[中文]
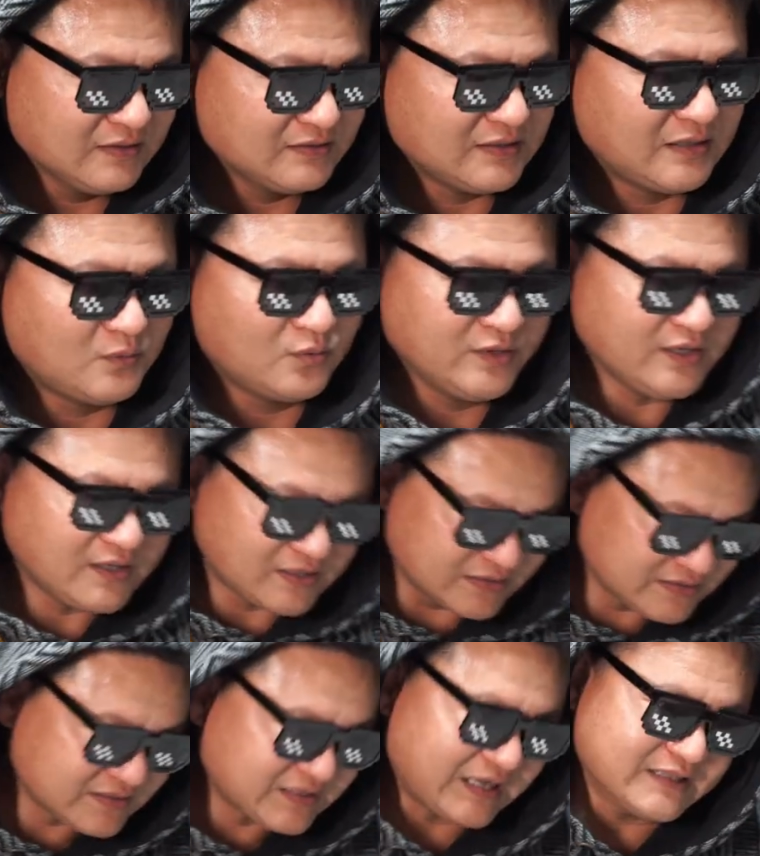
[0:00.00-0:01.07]
那我也
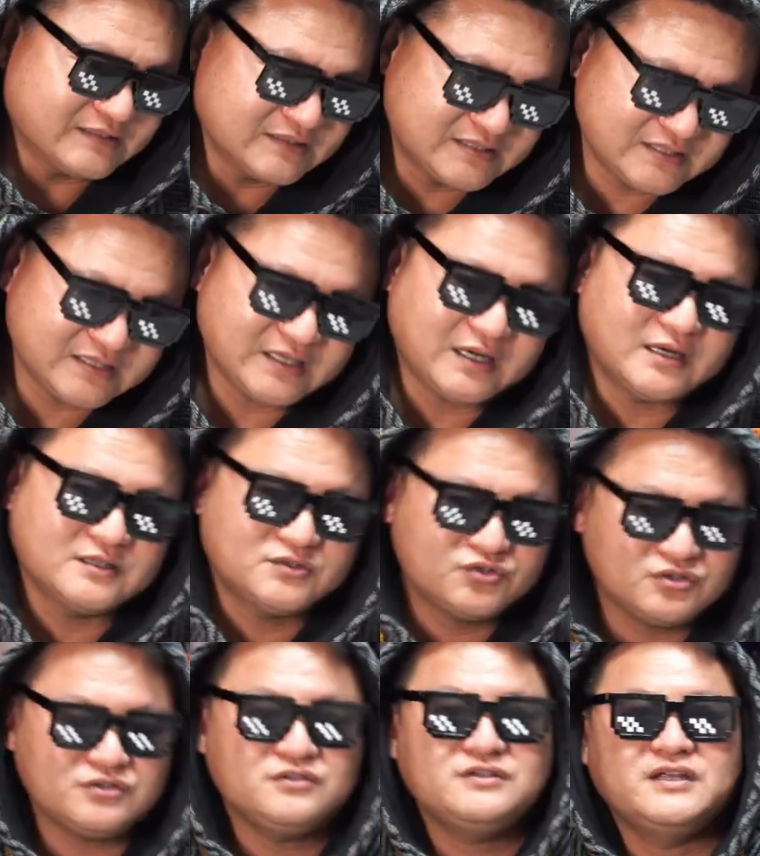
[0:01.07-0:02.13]
很感谢啊，
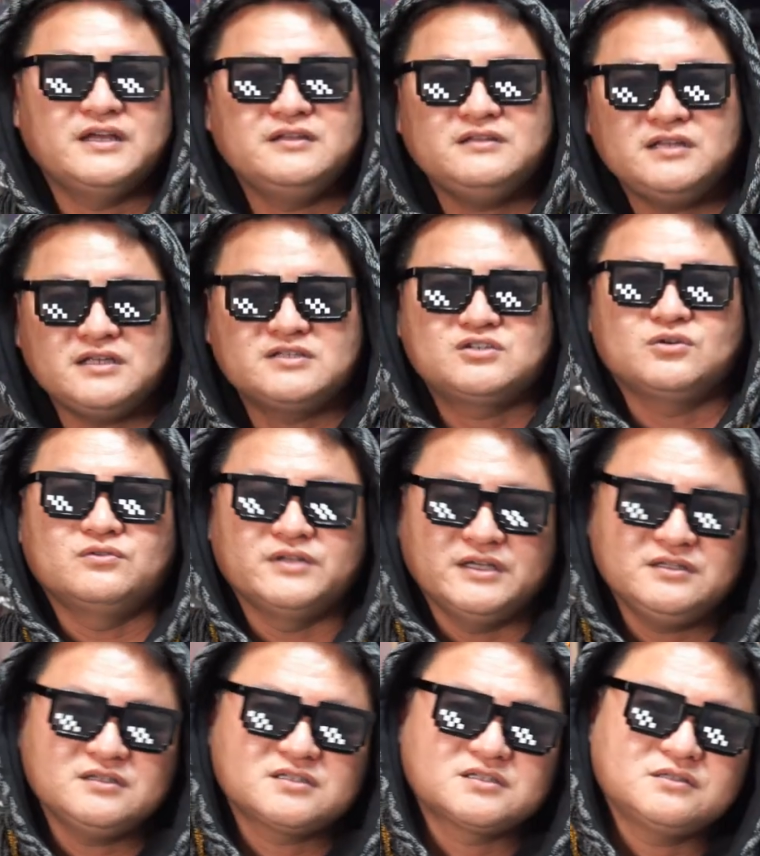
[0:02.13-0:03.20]
去年第九年
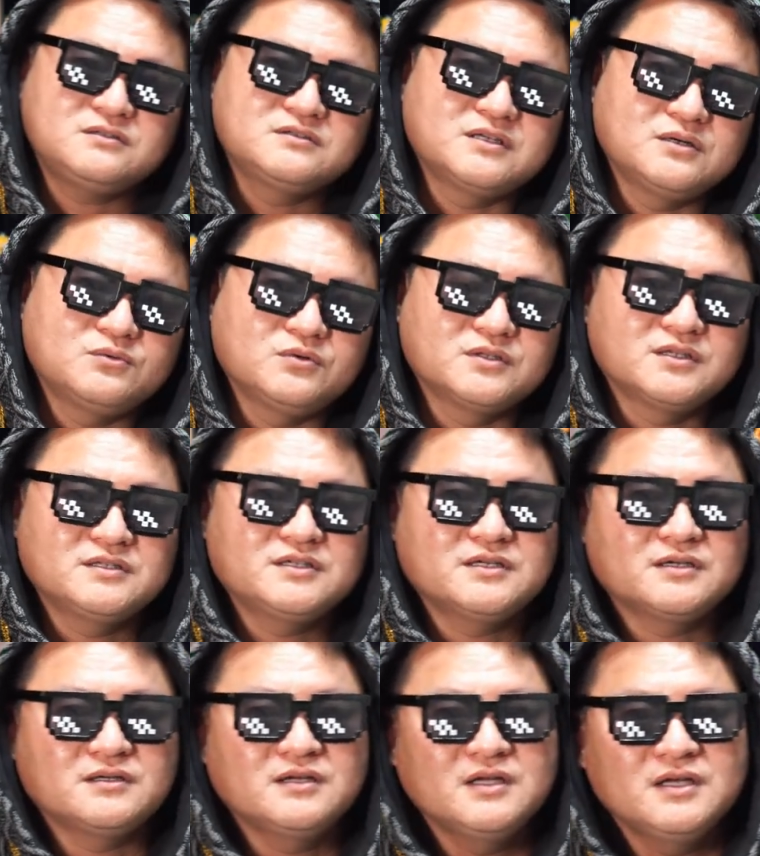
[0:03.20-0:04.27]
的时候呢，我的这
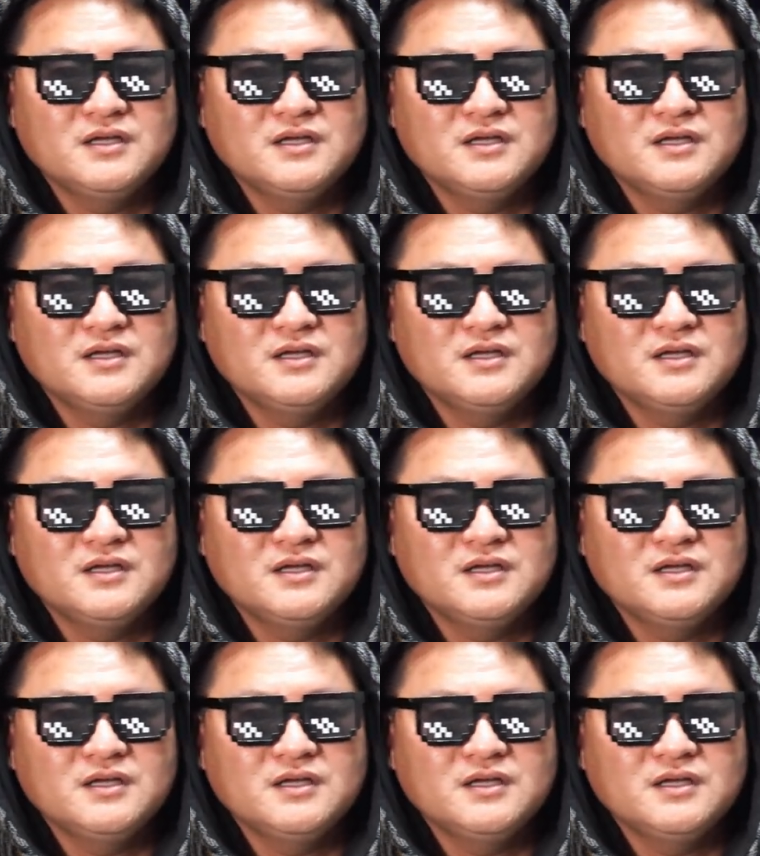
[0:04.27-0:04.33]
个。